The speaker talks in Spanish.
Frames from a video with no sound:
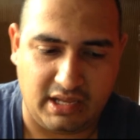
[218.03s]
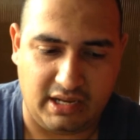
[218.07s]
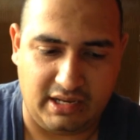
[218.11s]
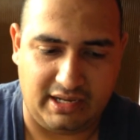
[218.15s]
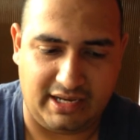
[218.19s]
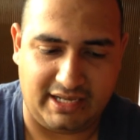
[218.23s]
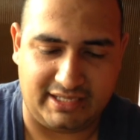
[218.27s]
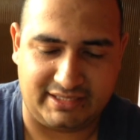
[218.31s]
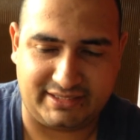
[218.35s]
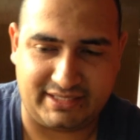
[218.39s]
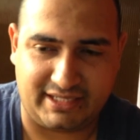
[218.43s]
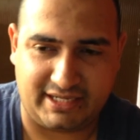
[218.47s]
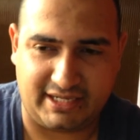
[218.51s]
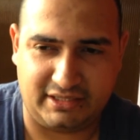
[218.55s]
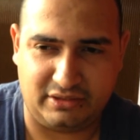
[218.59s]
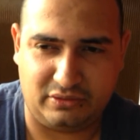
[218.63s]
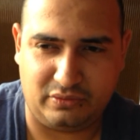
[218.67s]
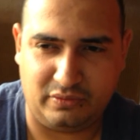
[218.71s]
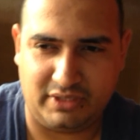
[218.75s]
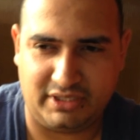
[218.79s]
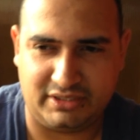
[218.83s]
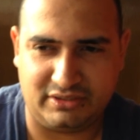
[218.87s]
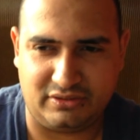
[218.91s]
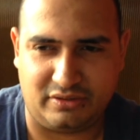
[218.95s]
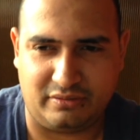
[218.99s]
las
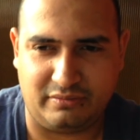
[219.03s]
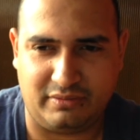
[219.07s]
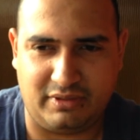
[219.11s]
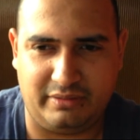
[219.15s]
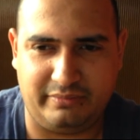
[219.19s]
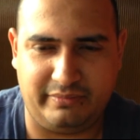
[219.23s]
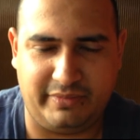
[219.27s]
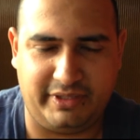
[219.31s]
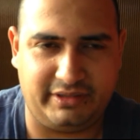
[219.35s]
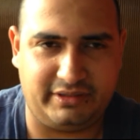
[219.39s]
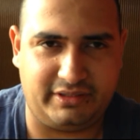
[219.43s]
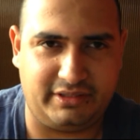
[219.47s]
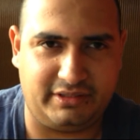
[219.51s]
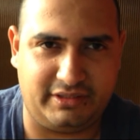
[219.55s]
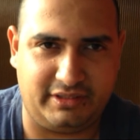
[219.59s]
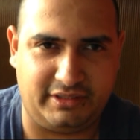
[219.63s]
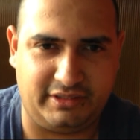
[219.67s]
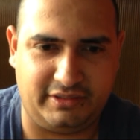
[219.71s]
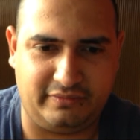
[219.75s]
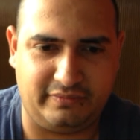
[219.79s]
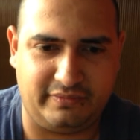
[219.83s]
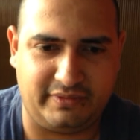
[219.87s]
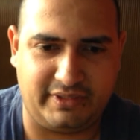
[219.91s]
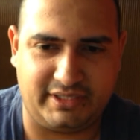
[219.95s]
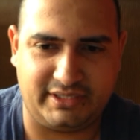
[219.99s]
tarántulas normalmente
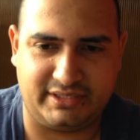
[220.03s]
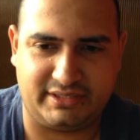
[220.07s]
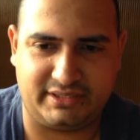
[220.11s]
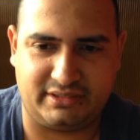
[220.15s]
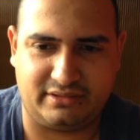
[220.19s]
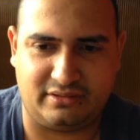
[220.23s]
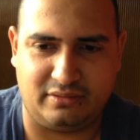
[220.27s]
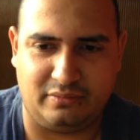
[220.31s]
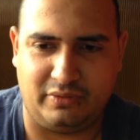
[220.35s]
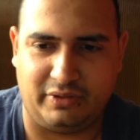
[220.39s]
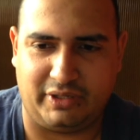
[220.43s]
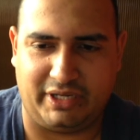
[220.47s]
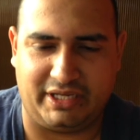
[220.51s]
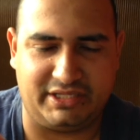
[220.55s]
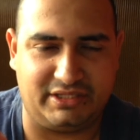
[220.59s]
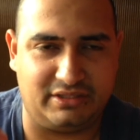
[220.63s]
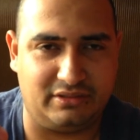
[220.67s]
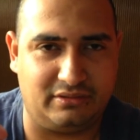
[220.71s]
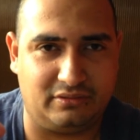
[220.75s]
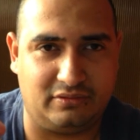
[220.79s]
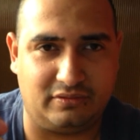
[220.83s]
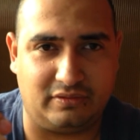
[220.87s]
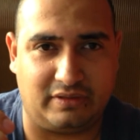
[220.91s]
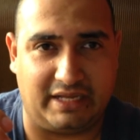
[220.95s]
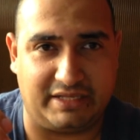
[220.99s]
tienen unas como
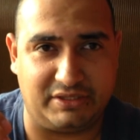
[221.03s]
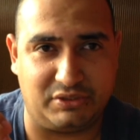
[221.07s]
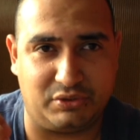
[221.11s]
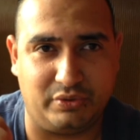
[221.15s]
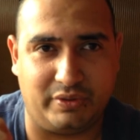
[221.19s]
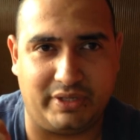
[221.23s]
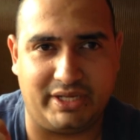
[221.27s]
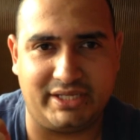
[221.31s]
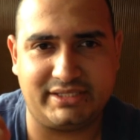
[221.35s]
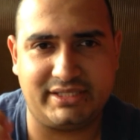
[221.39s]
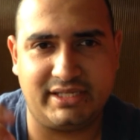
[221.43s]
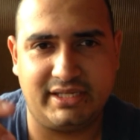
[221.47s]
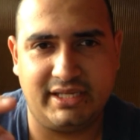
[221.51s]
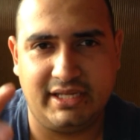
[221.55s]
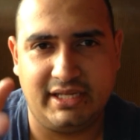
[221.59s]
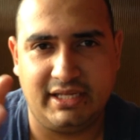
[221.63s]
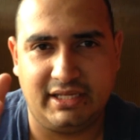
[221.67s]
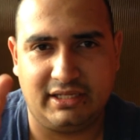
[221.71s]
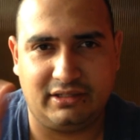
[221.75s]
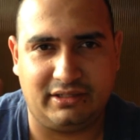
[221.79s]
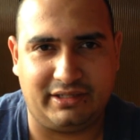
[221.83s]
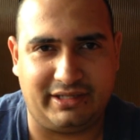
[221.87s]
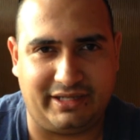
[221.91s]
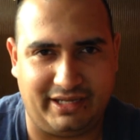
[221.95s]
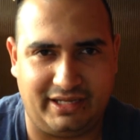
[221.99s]
ganzúas
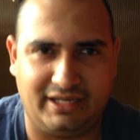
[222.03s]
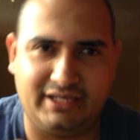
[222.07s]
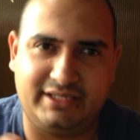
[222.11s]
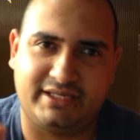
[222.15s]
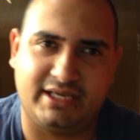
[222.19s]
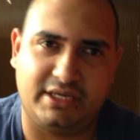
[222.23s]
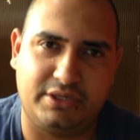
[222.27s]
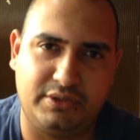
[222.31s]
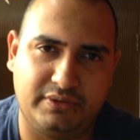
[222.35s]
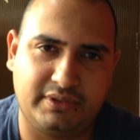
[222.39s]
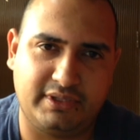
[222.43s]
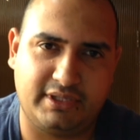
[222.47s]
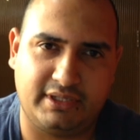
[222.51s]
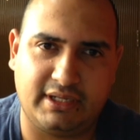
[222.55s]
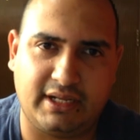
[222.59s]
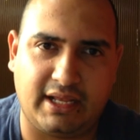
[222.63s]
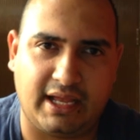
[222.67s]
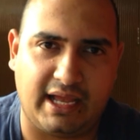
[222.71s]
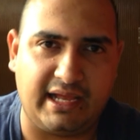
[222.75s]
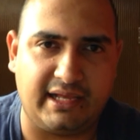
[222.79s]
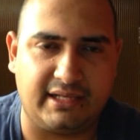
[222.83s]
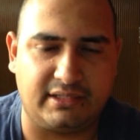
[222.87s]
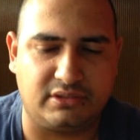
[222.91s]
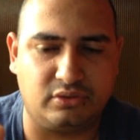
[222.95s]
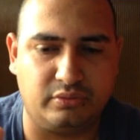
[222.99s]
que les ayudan
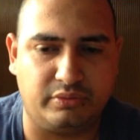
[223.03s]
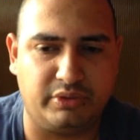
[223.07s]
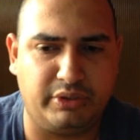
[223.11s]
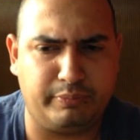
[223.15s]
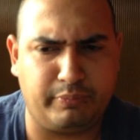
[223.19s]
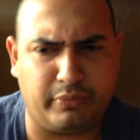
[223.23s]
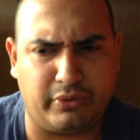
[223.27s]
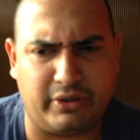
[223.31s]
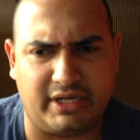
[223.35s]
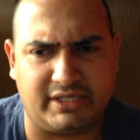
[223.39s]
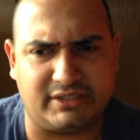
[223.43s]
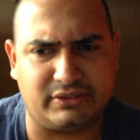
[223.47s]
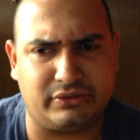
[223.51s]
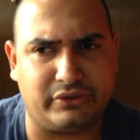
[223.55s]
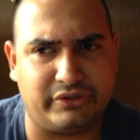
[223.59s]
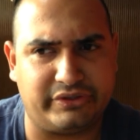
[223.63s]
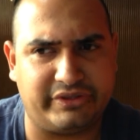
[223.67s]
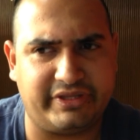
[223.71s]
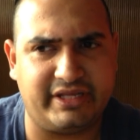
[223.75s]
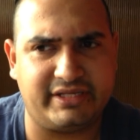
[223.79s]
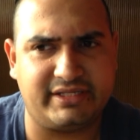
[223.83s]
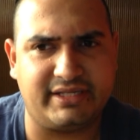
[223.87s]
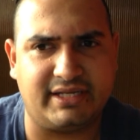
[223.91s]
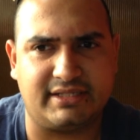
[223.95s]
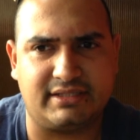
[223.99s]
a subir por las
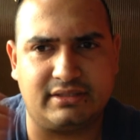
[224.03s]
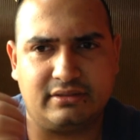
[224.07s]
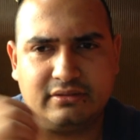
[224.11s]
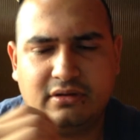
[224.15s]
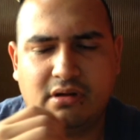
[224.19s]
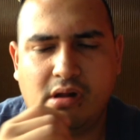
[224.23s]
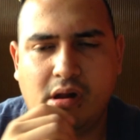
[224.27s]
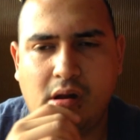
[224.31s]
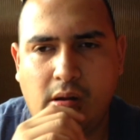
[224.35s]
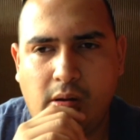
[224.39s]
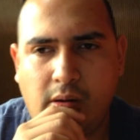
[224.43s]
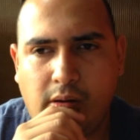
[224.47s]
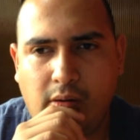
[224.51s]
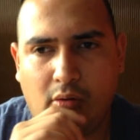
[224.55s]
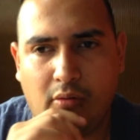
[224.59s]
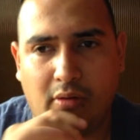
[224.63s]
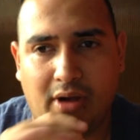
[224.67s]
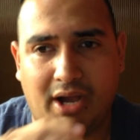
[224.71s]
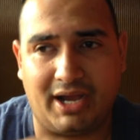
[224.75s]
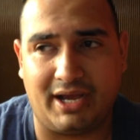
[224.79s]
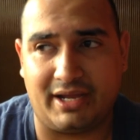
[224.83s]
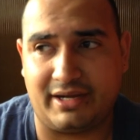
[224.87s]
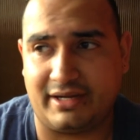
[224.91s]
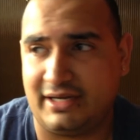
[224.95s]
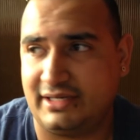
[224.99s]
cortezas, ¿no? O
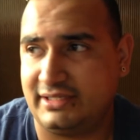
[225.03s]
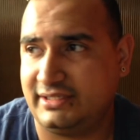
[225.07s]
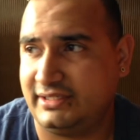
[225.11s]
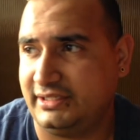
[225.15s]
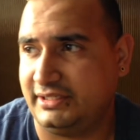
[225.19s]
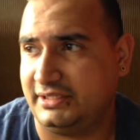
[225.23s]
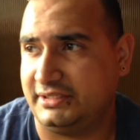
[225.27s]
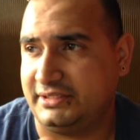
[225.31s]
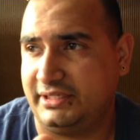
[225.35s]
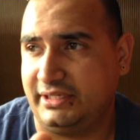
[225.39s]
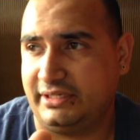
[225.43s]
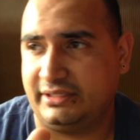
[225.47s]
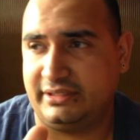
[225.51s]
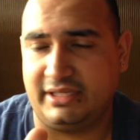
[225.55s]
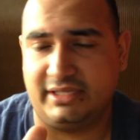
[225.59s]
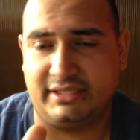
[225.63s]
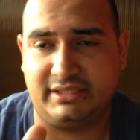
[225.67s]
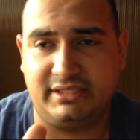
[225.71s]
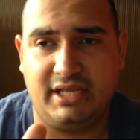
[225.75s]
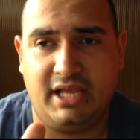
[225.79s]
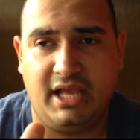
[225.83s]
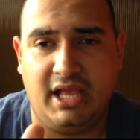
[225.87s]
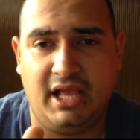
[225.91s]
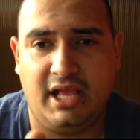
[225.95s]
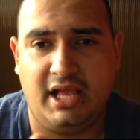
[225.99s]
agarrarse de ciertas
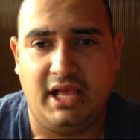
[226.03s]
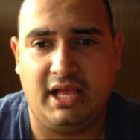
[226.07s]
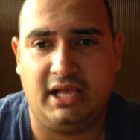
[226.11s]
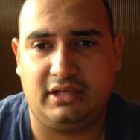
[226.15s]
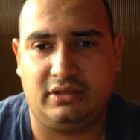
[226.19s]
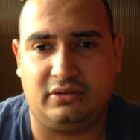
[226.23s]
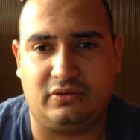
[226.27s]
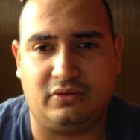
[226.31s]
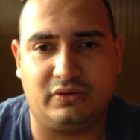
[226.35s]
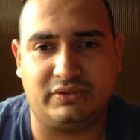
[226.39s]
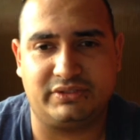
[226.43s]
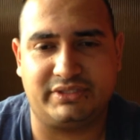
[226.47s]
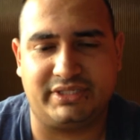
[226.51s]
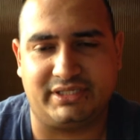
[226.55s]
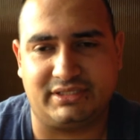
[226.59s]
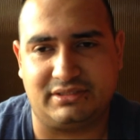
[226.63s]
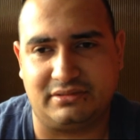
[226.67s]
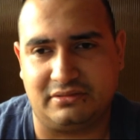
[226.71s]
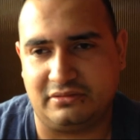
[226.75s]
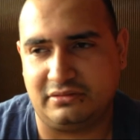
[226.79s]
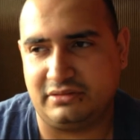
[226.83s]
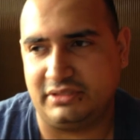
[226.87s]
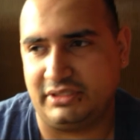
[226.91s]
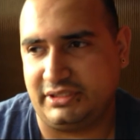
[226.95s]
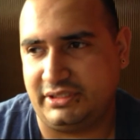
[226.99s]
cosas,
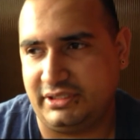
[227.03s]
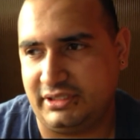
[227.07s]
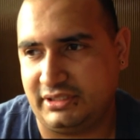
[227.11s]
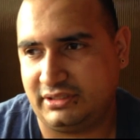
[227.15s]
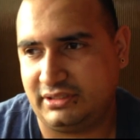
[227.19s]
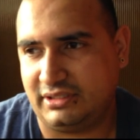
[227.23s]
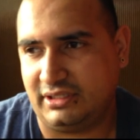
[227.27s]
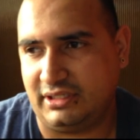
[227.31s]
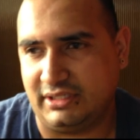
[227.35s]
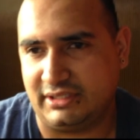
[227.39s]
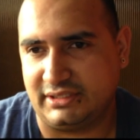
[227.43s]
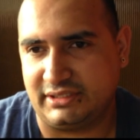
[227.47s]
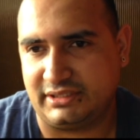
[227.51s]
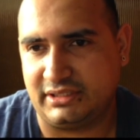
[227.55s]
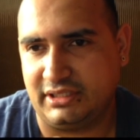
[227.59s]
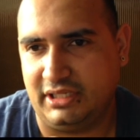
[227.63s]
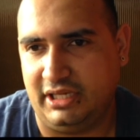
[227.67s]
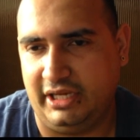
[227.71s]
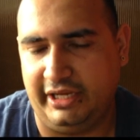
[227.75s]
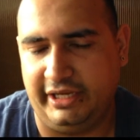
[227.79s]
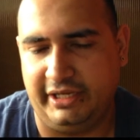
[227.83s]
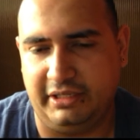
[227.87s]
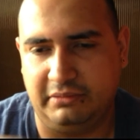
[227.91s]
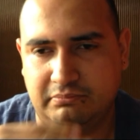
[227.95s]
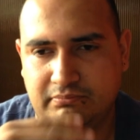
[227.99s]
¿no? De ciertas
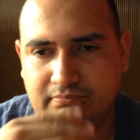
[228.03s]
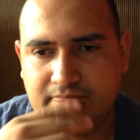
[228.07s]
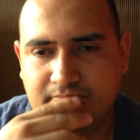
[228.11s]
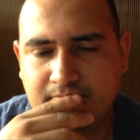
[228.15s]
eh,